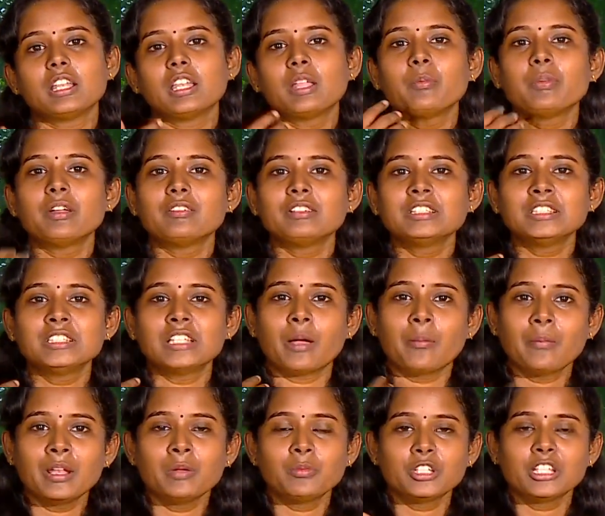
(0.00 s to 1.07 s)
நம்ம வந்து
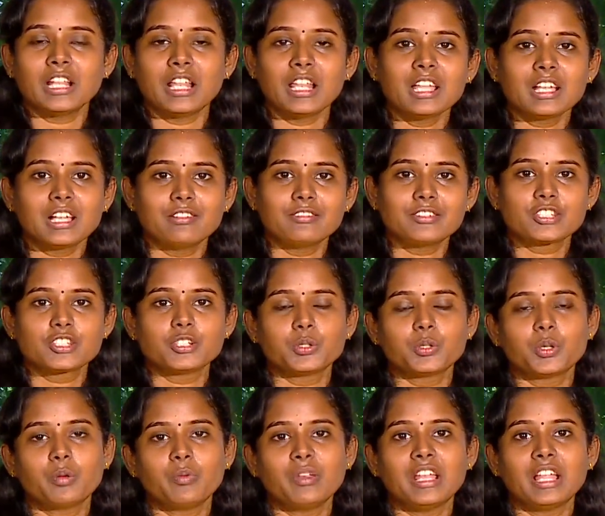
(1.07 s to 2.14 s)
நம்மளும் முத நல்லா
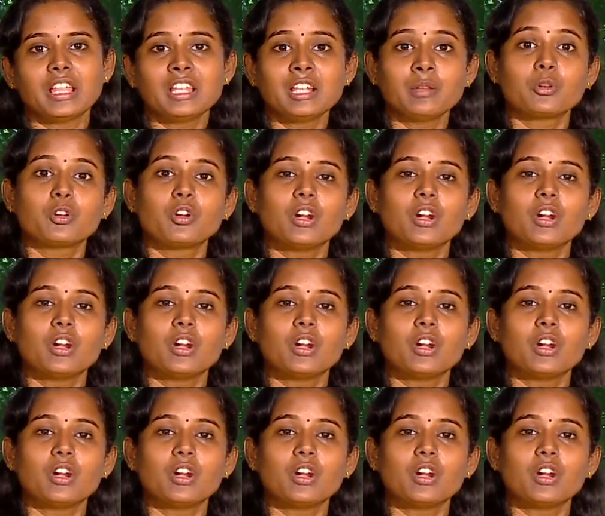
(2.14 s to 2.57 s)
கவனிச்சுக்கிட்டோம் அப்படின்னா தான் நம்ம